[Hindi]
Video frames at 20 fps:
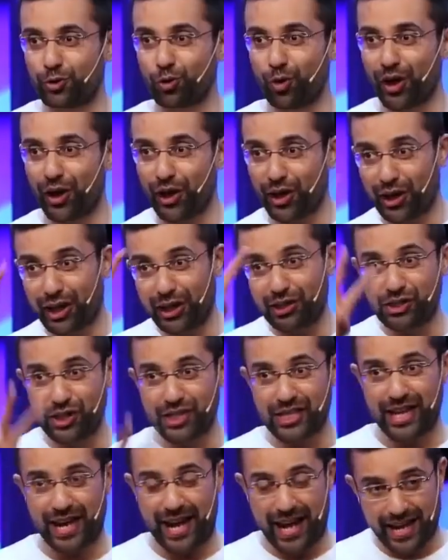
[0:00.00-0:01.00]
दो अलग अलग
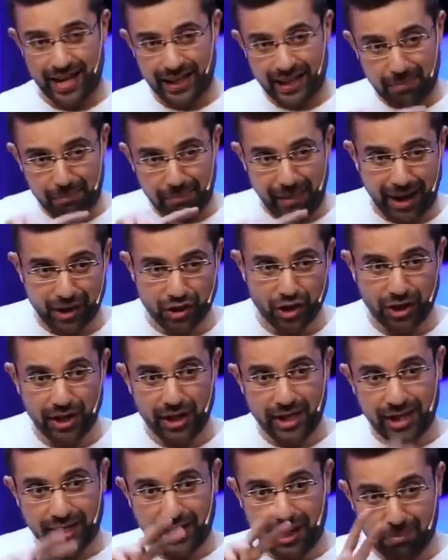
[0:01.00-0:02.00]
चीजें हैं एक है
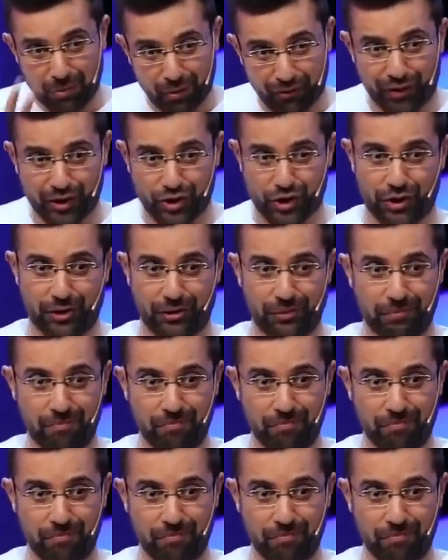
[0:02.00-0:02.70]
पैशन एक है प्रोफेशन